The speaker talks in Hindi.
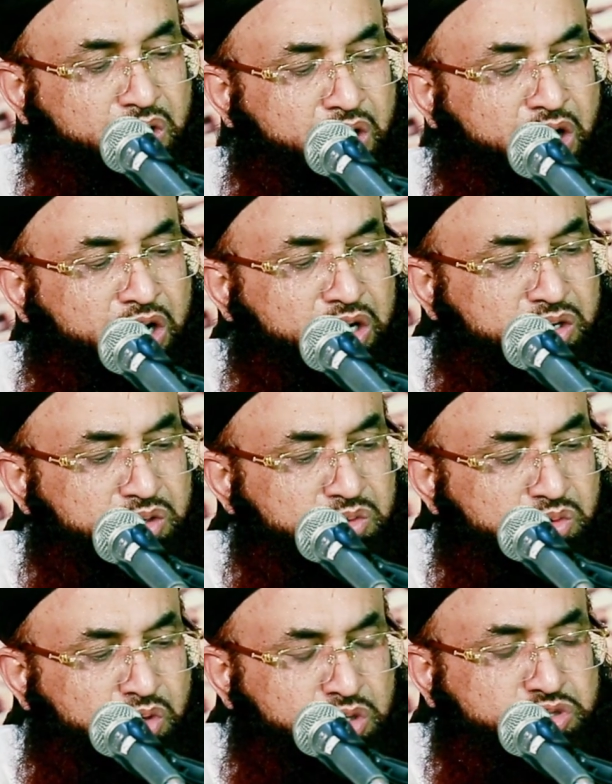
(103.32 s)
और
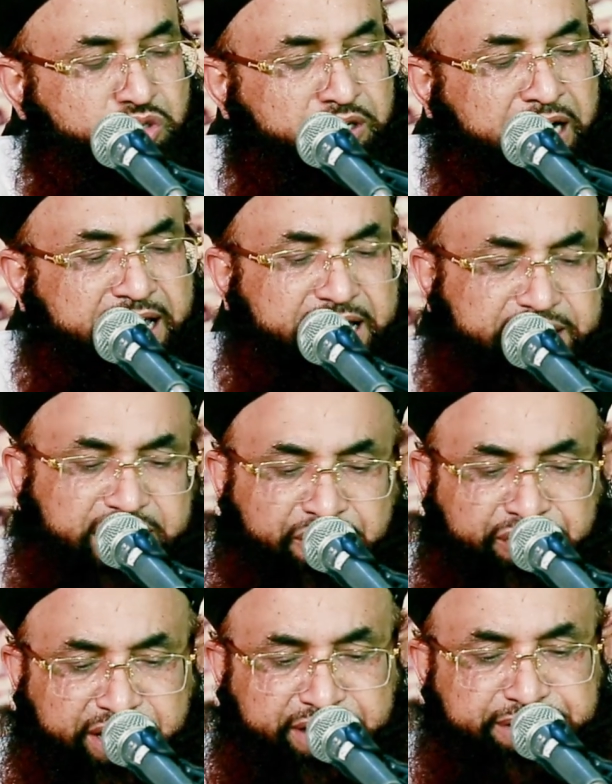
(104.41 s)
उस राय के
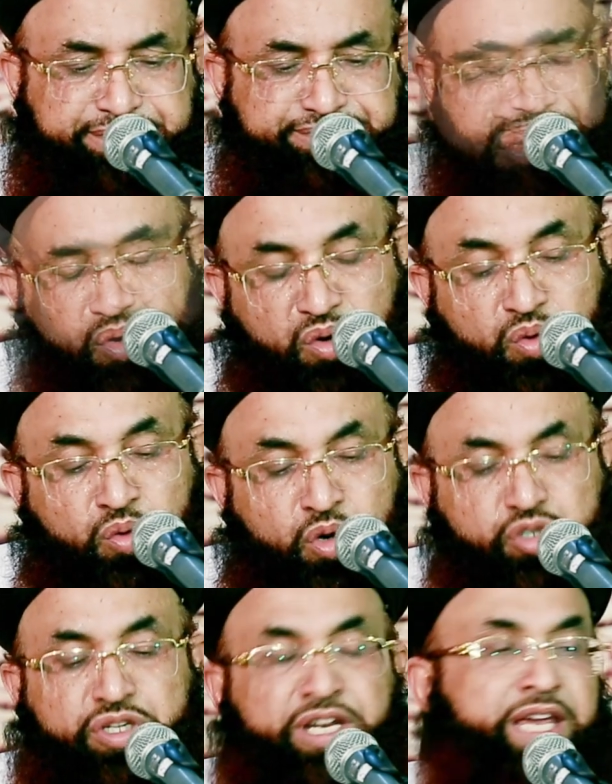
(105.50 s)
अंदर
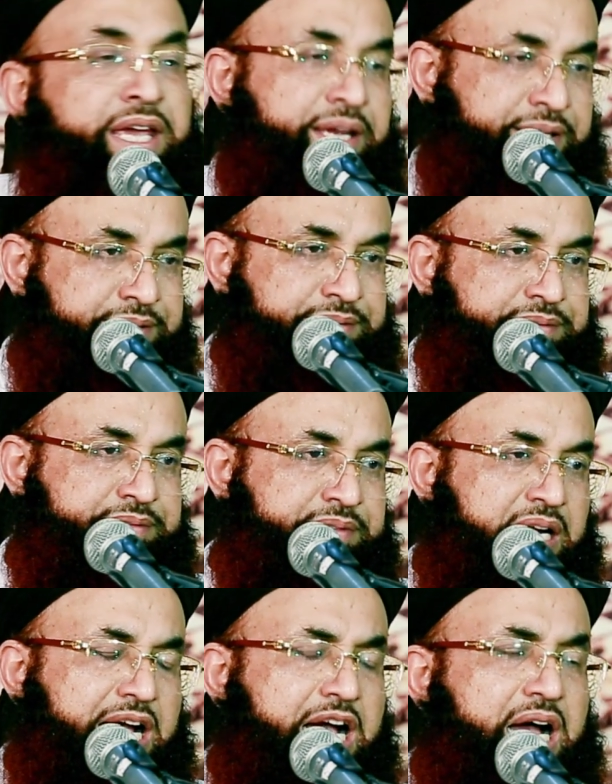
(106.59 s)
उसने
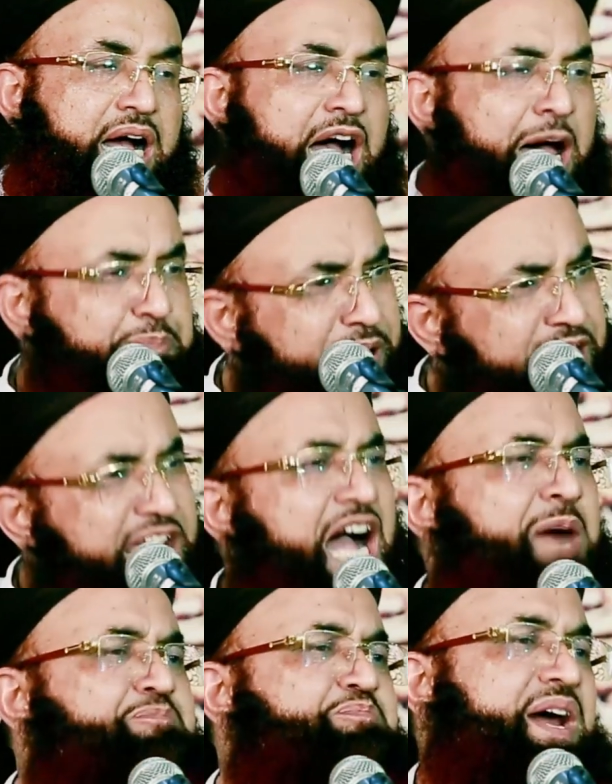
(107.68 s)
अपने
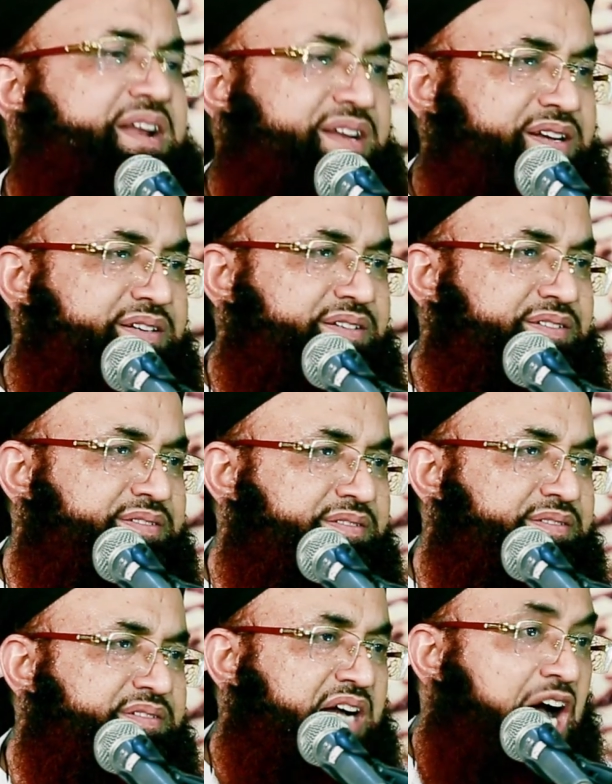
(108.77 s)
आप पर
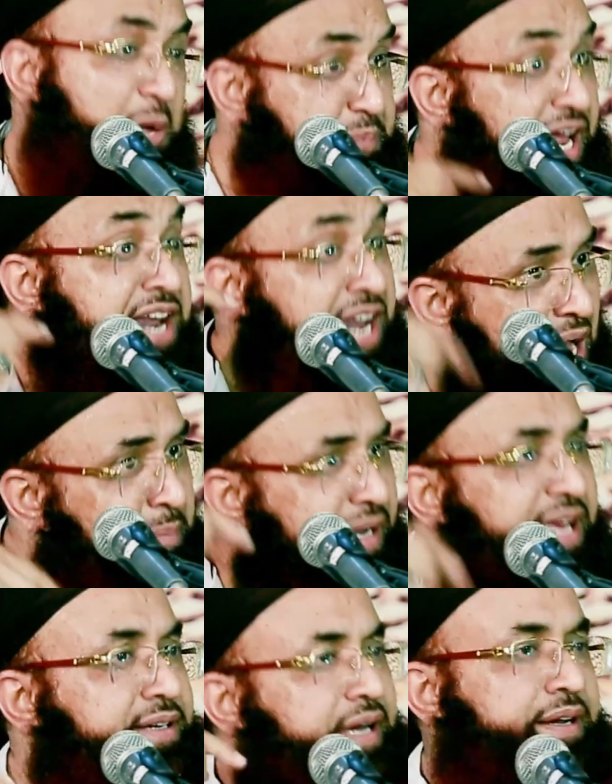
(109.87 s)
अपना नाम
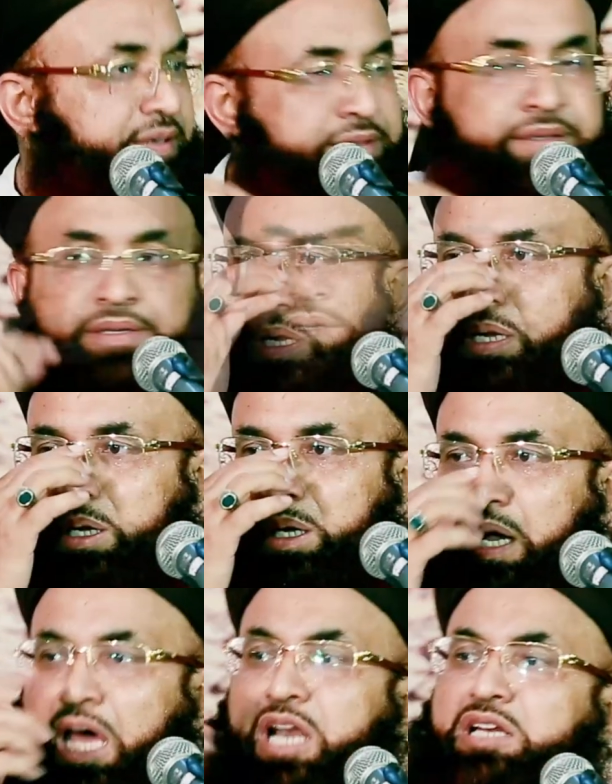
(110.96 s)
लेकर
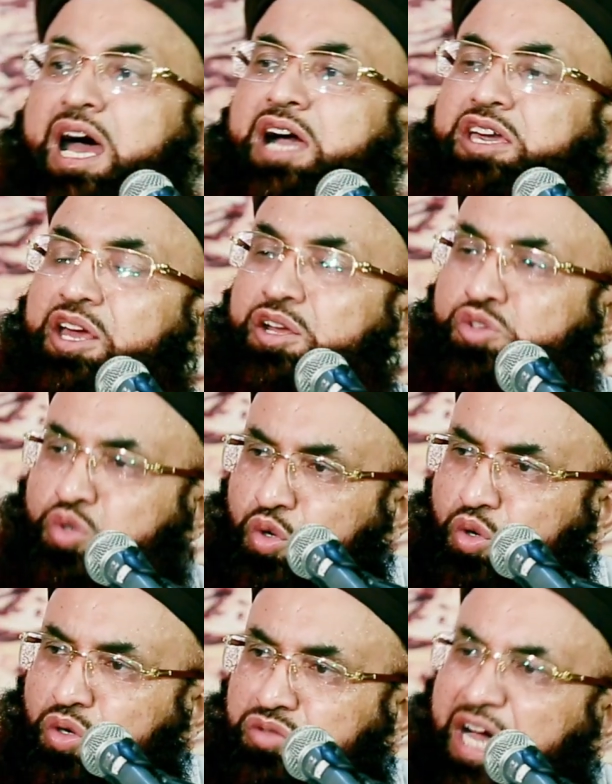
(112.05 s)
अल्लाह के
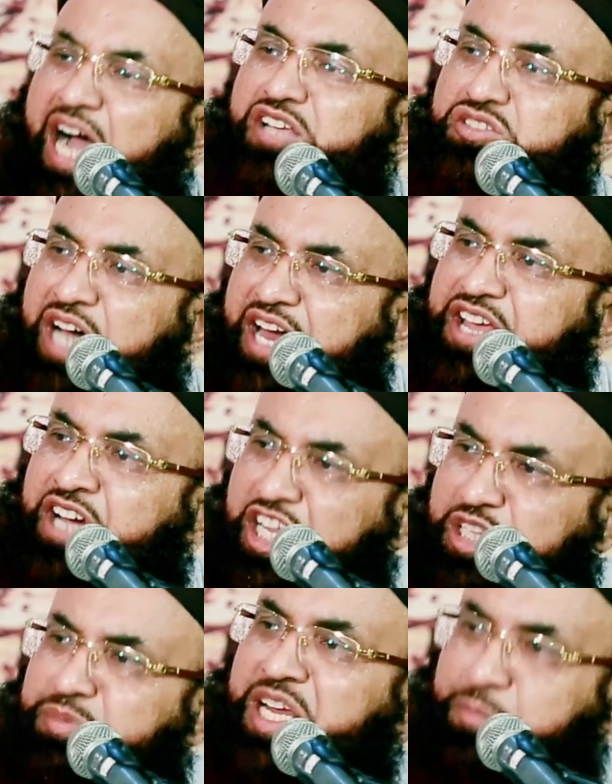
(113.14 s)
रसूल ताजदार
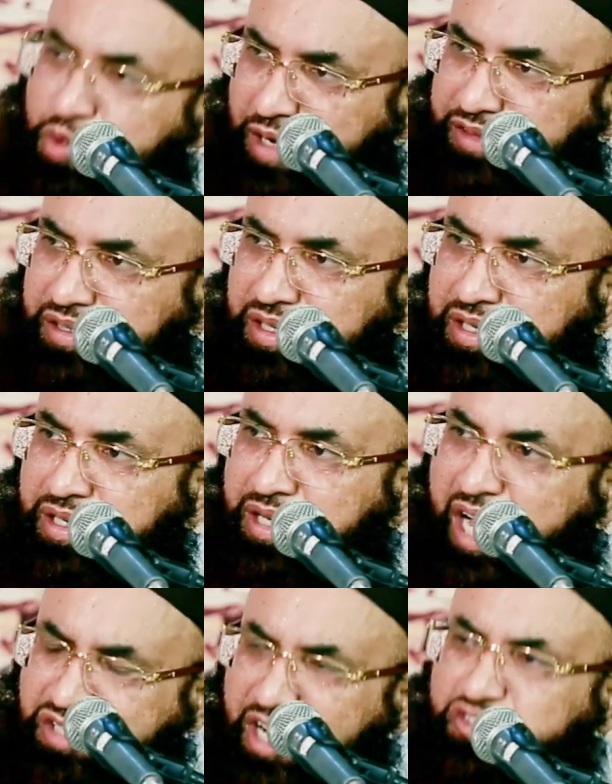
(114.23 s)
ख़त्म नबूवत
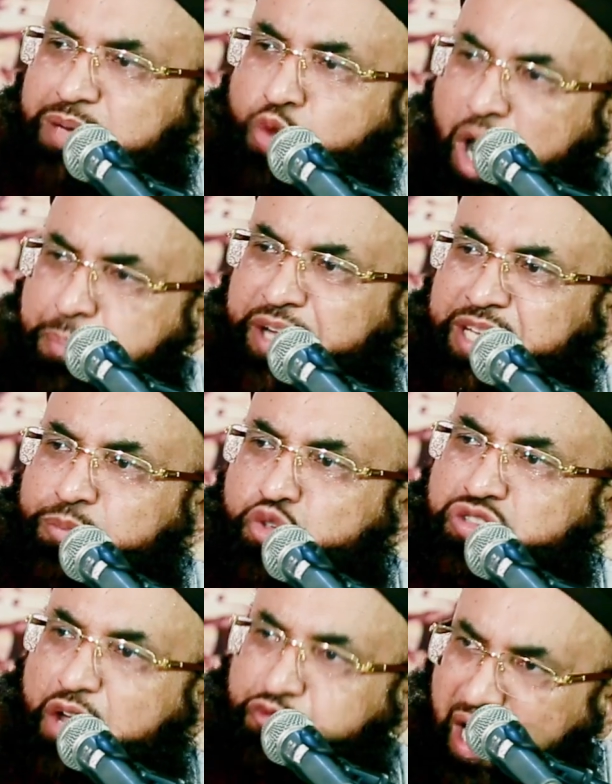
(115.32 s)
हज़रत मोहम्मद
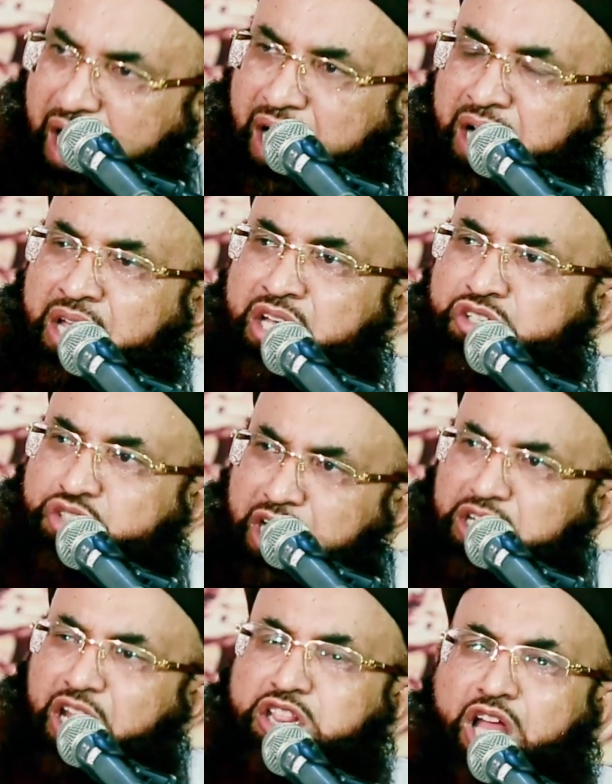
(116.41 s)
मुस्तफ़ा
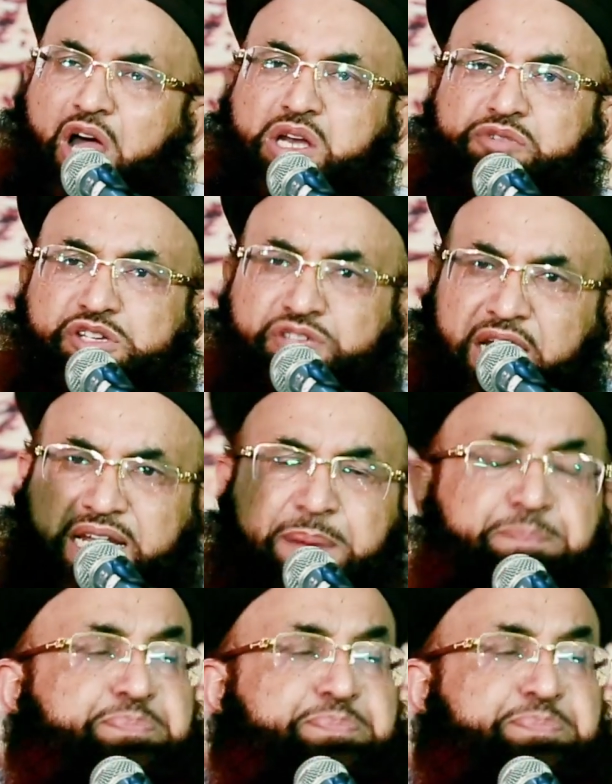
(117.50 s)
सल्लल्लाहु अलैहि वसल्लम